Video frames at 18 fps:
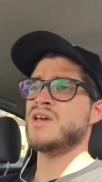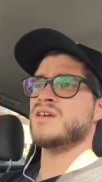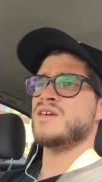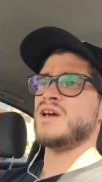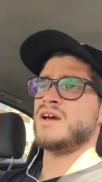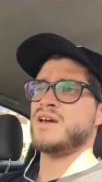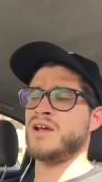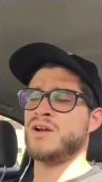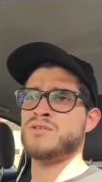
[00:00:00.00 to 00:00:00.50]
¿Y
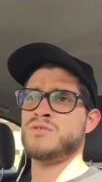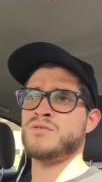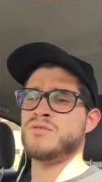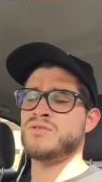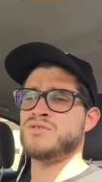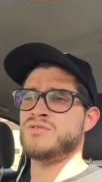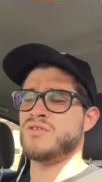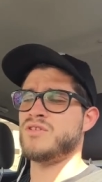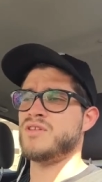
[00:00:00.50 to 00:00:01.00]
a qué
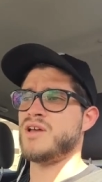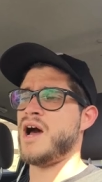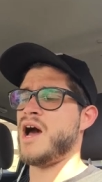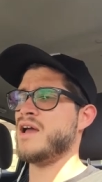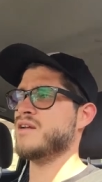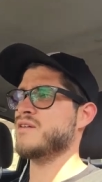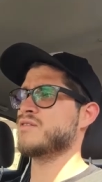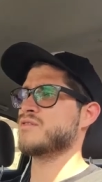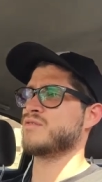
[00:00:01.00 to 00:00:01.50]
resolución?
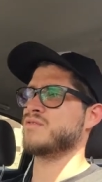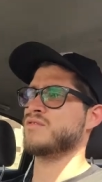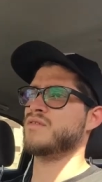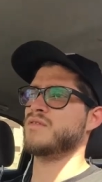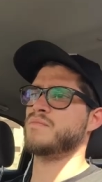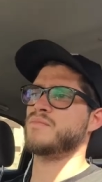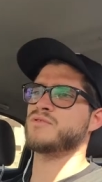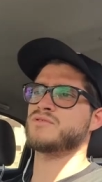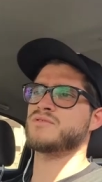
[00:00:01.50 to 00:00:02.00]
Ay,
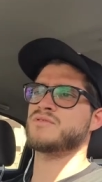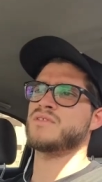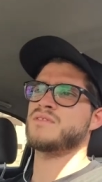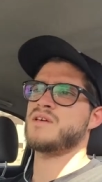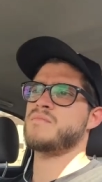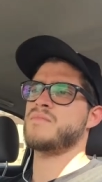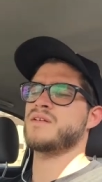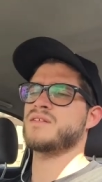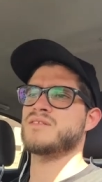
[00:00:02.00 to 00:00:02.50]
no, pues
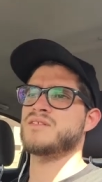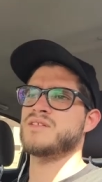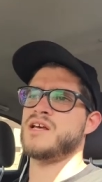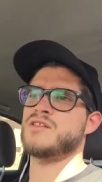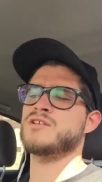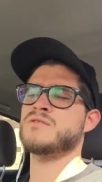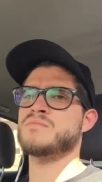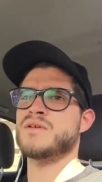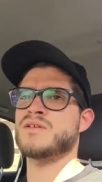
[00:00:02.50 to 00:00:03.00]

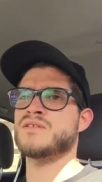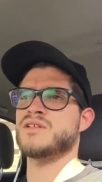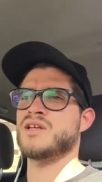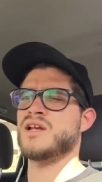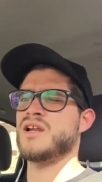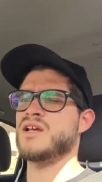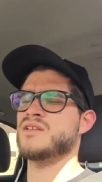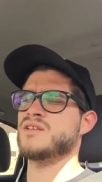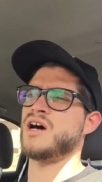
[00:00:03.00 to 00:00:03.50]
demasiados
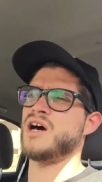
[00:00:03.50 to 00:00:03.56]
píxeles.